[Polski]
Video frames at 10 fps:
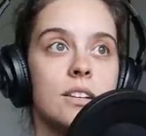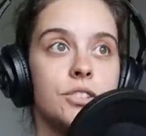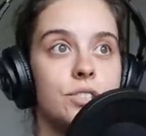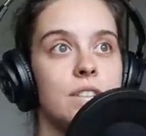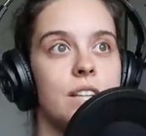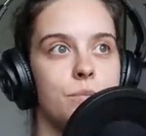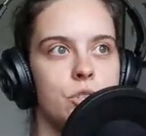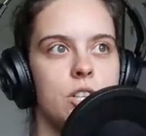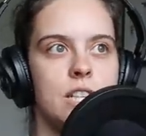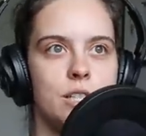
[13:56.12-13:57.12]
dzisiaj nie
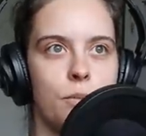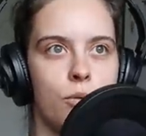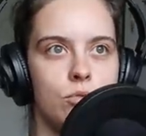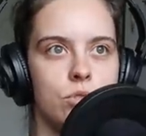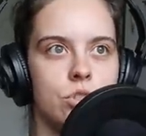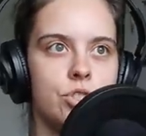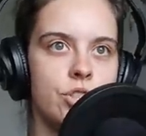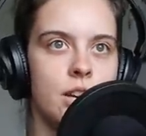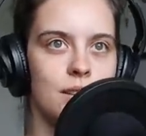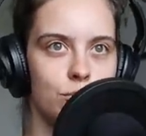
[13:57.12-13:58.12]
przyjdę ci pomóc,
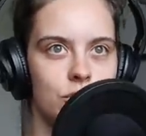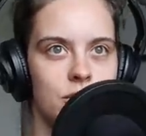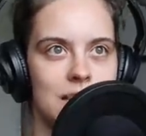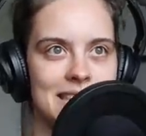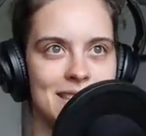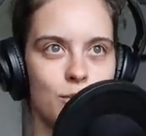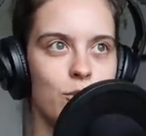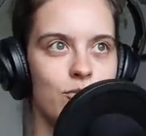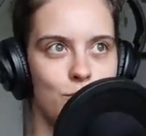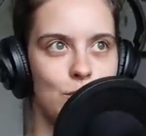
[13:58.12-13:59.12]
dzisiaj nie przyjdę z
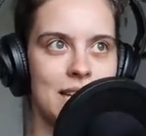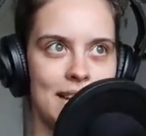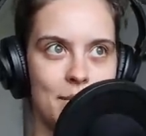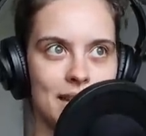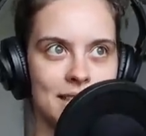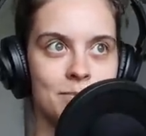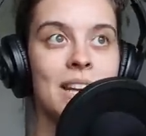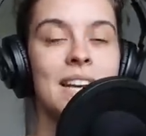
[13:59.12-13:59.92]
tobą wypić herbaty.